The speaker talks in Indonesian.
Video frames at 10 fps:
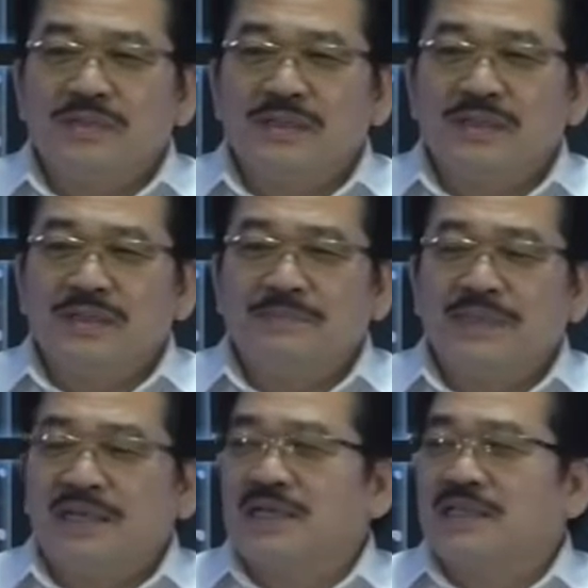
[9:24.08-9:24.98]
e,
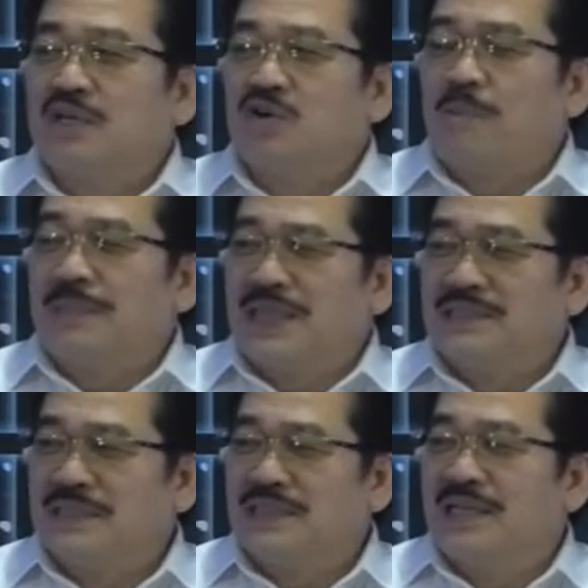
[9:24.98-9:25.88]
meningkatkan
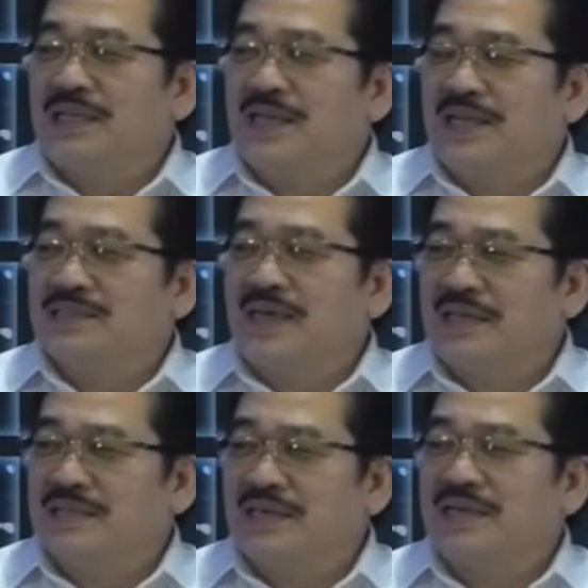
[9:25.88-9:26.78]
kompetensi dan daya
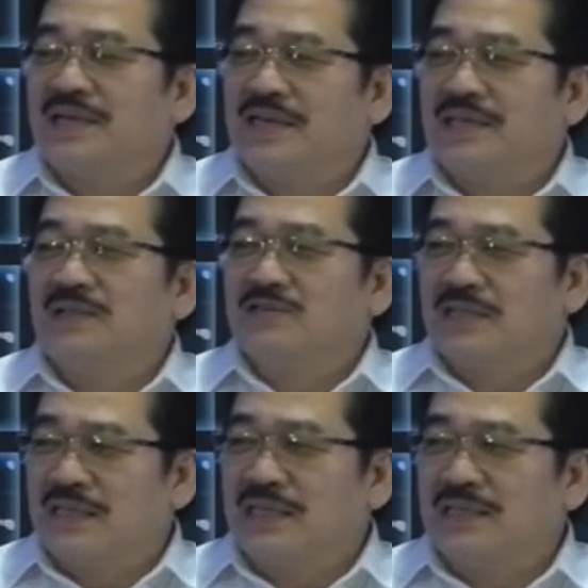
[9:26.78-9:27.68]
saing tenaga kerja itu
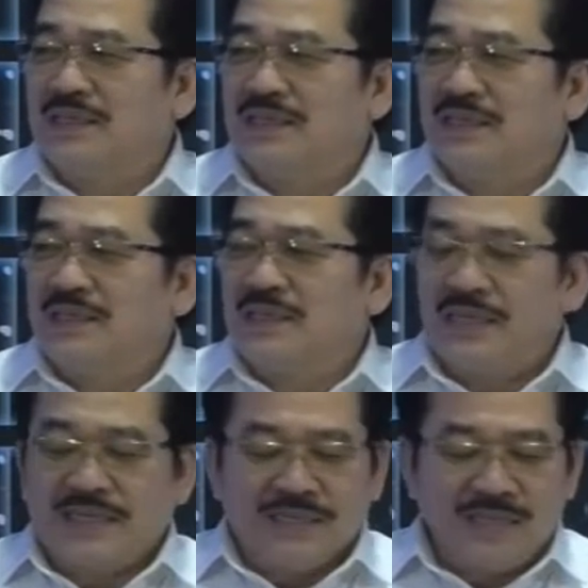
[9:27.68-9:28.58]
sendiri.
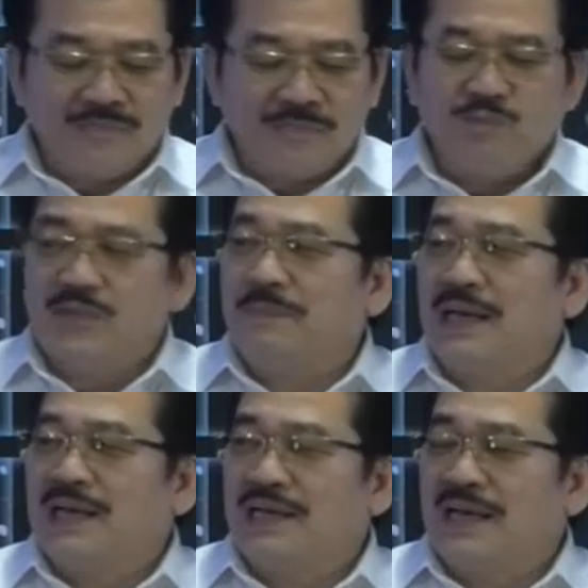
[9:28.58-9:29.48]
Nah kita mempunyai
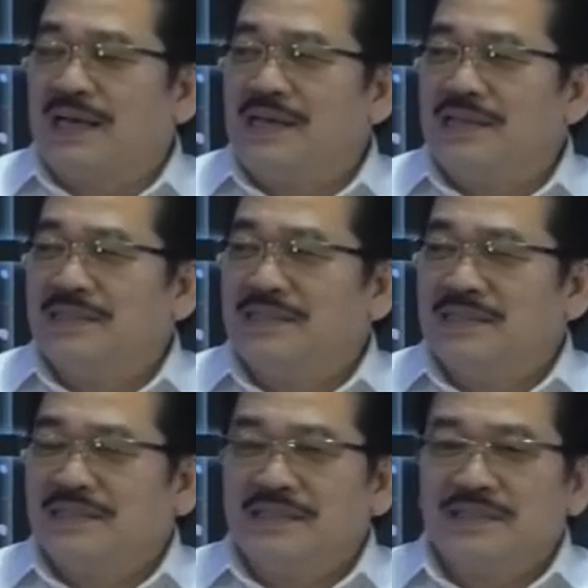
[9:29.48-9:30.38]
BLK,
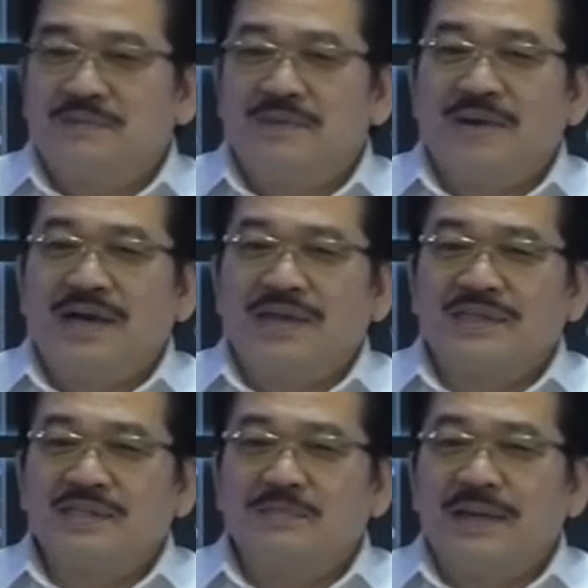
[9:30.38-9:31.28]
memang
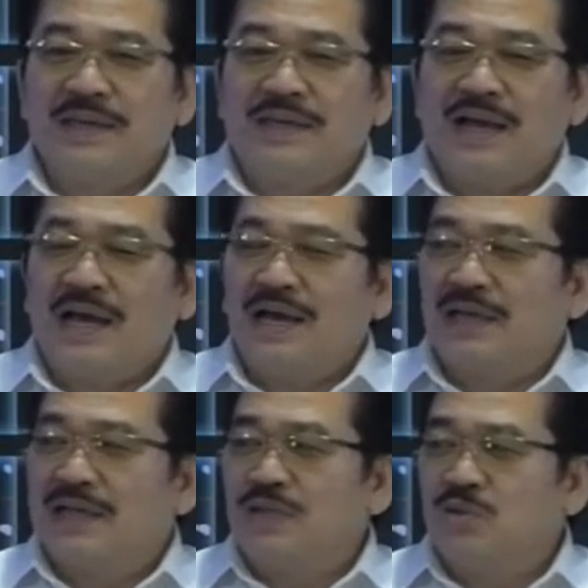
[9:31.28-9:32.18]
artinya sebagian
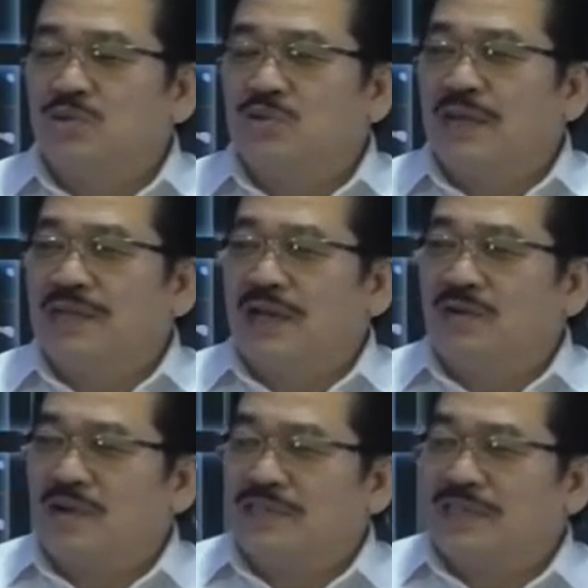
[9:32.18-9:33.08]
anggaran itu sudah
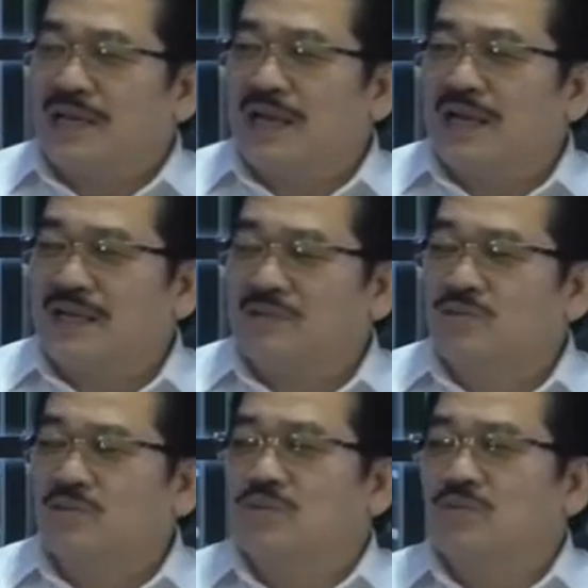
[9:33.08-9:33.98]
dialokasikan anggaran
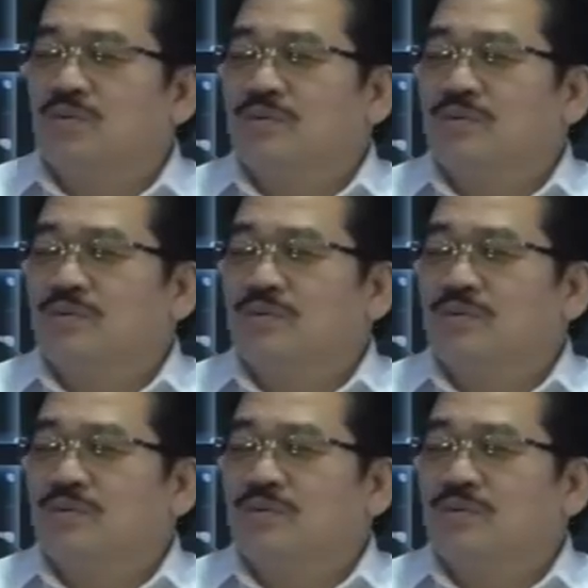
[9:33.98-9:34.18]
untuk